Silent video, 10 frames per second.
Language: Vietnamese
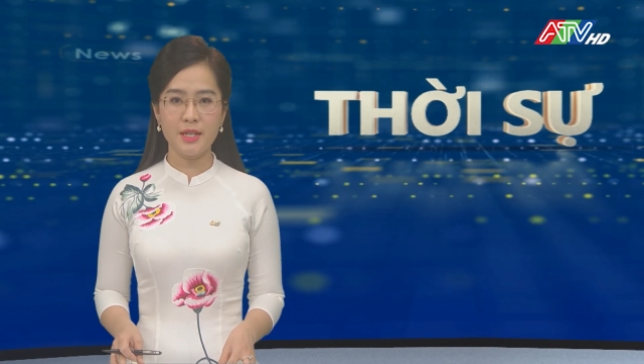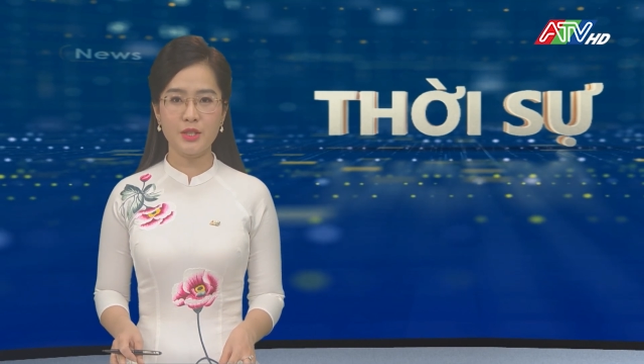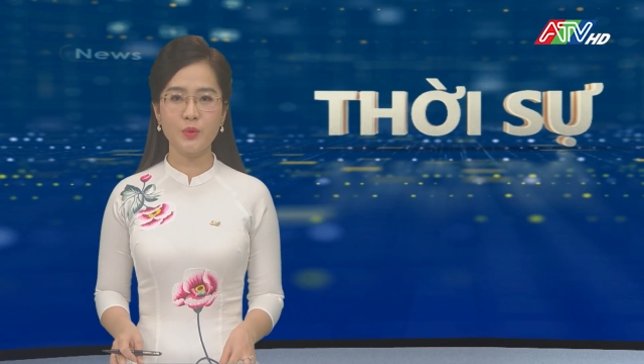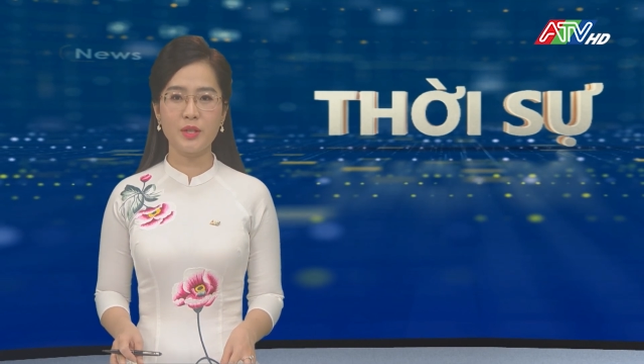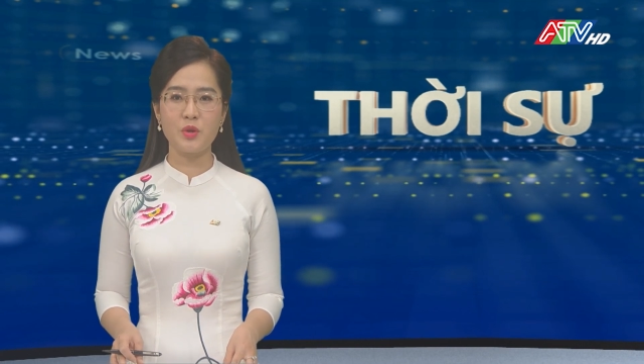
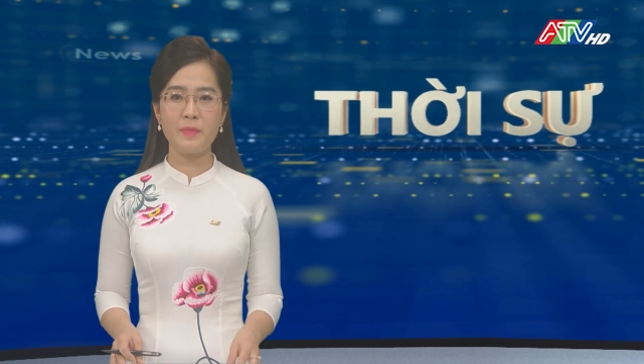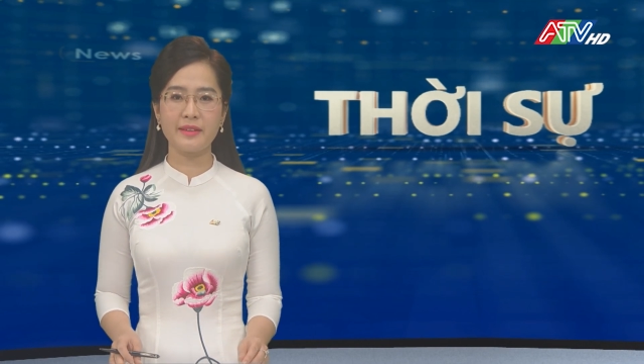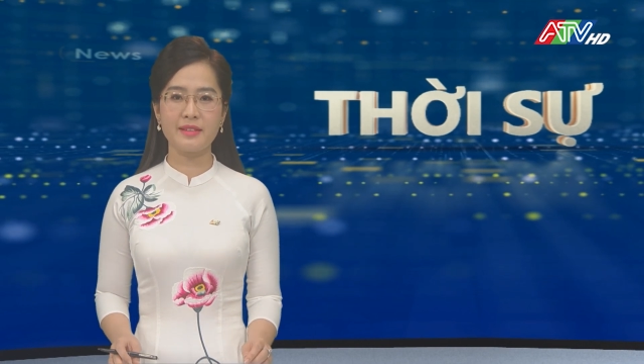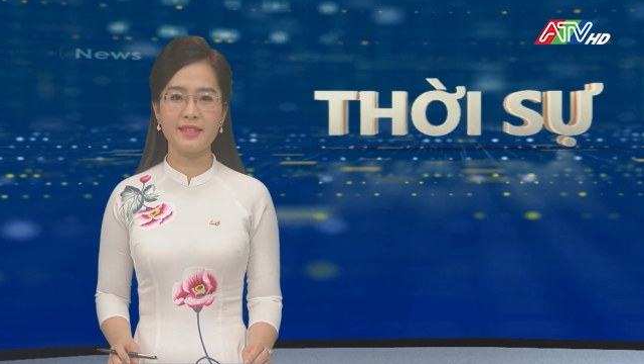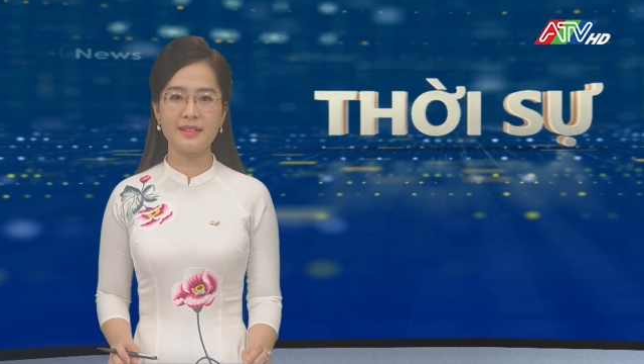Chủ tịch Ủy
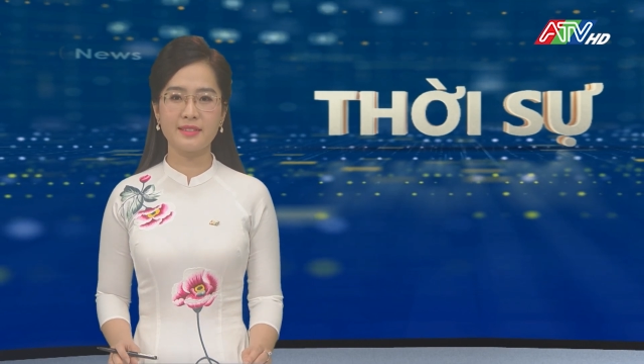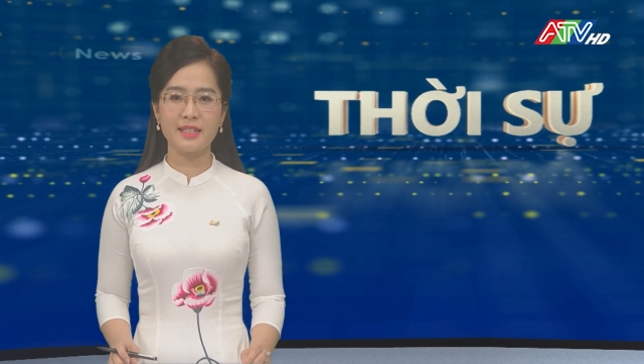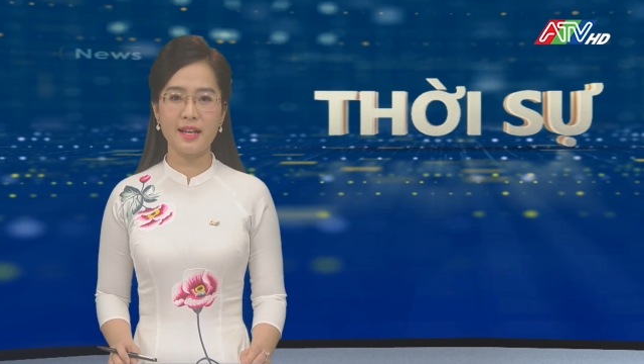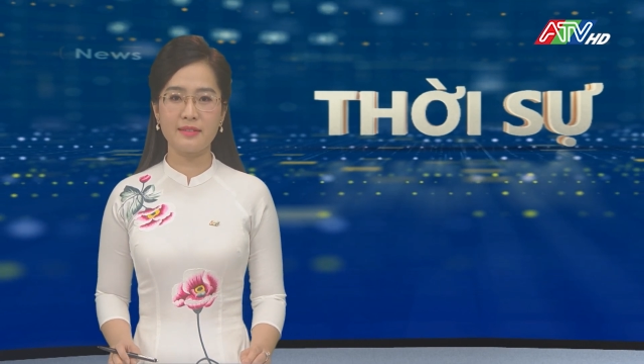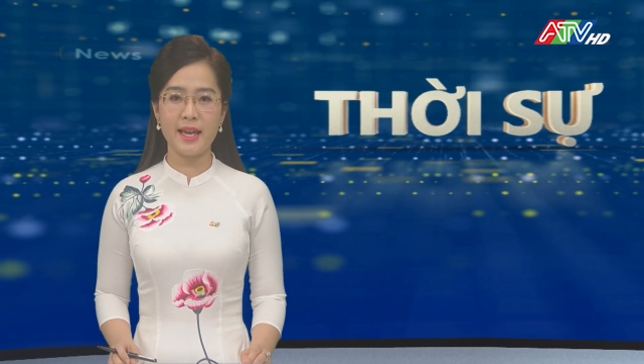ban Nhân dân
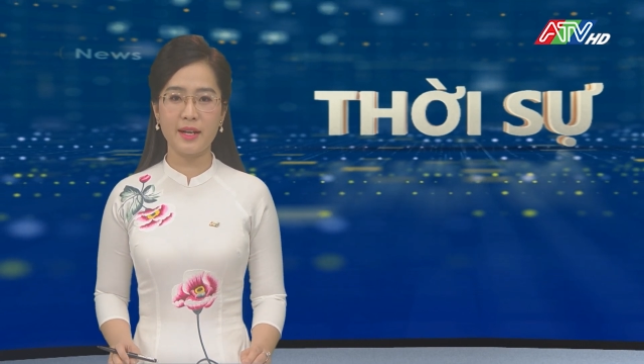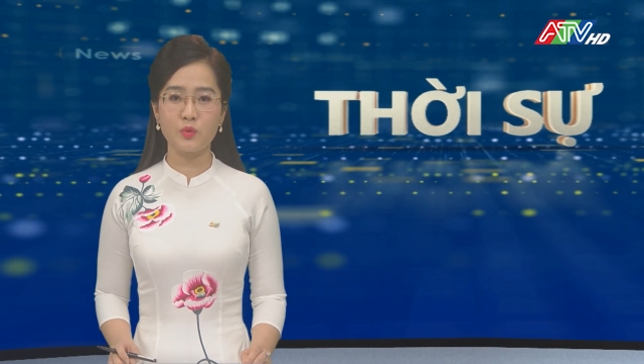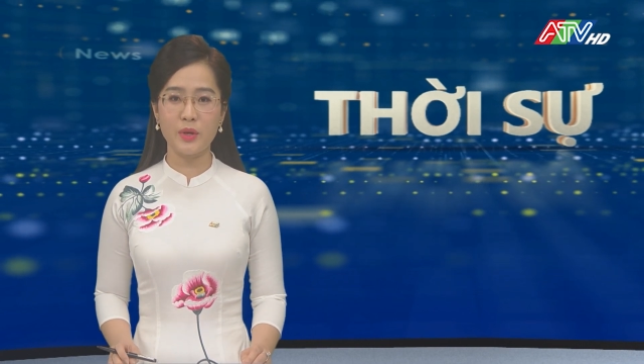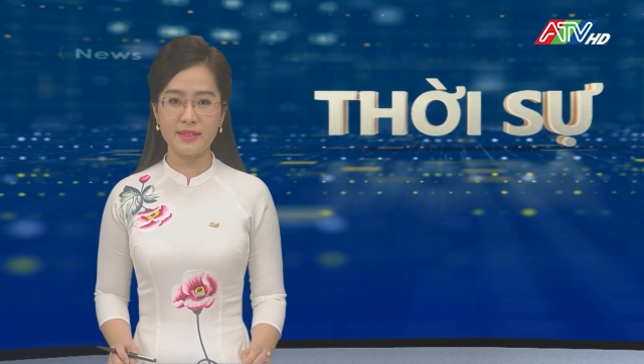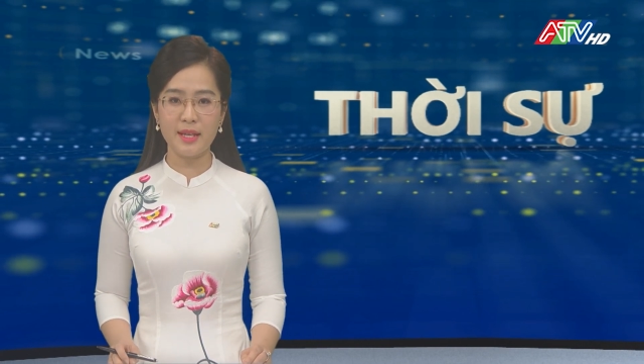tỉnh An
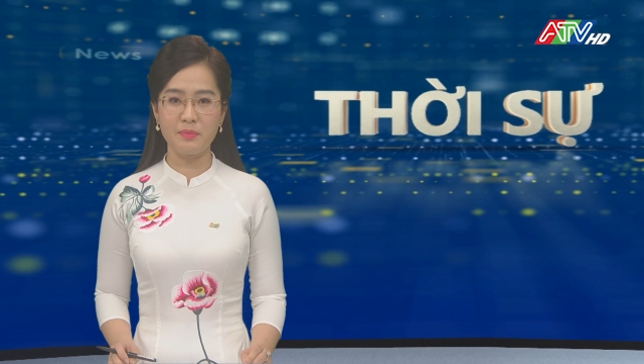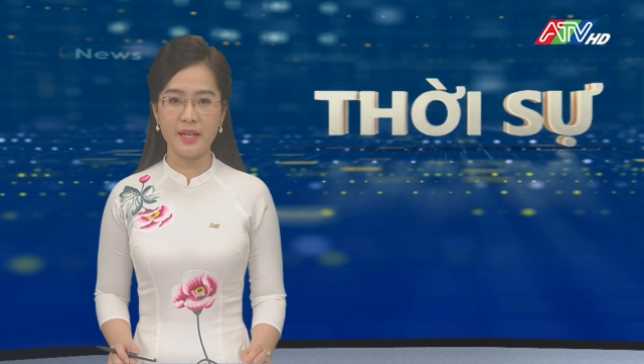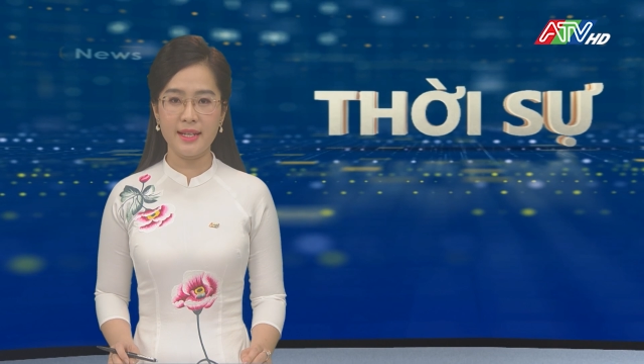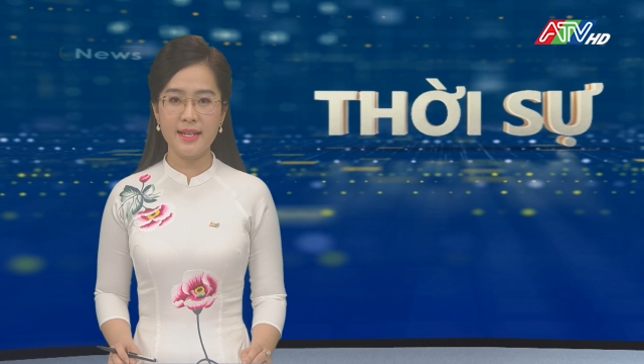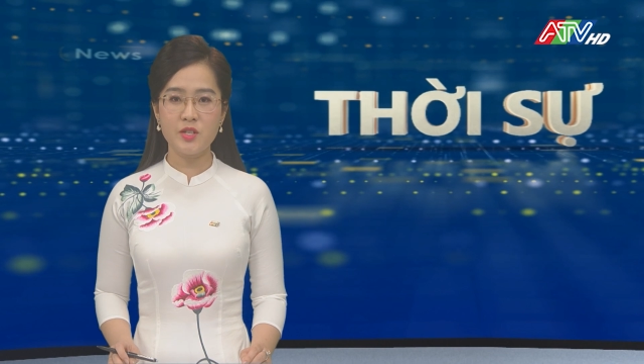Giang Nguyễn Thanh Bình,